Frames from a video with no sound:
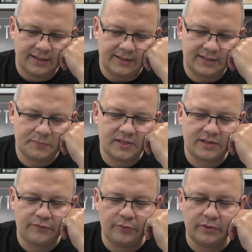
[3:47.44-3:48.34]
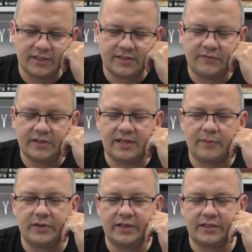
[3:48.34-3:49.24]
Ich habe das Gefühl, das wird
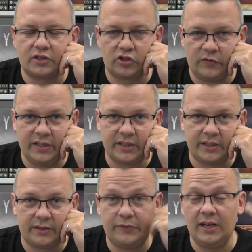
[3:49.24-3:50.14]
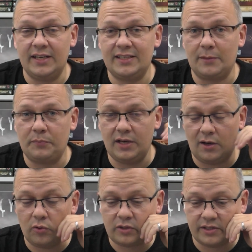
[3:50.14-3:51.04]
aber jetzt schwieriger. Vielleicht habt ihr
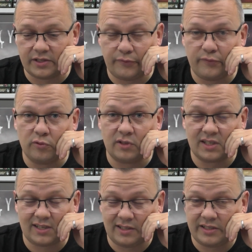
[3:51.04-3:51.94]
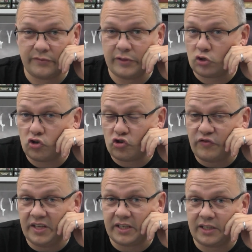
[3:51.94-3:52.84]
auch das Gefühl, das Ganze wird
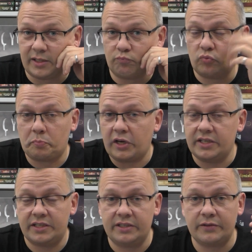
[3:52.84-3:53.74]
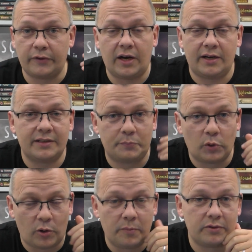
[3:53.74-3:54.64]
schwieriger. Berechtigte Frage. Ich
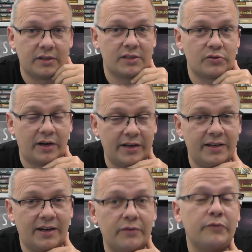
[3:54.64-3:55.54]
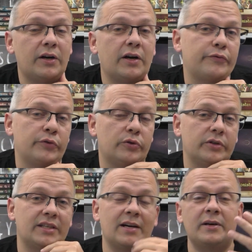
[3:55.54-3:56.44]
bekomme auch dazu einige Anfragen von
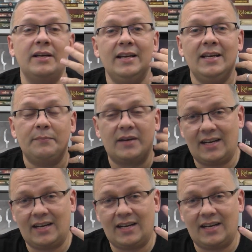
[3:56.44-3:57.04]
euch, aber man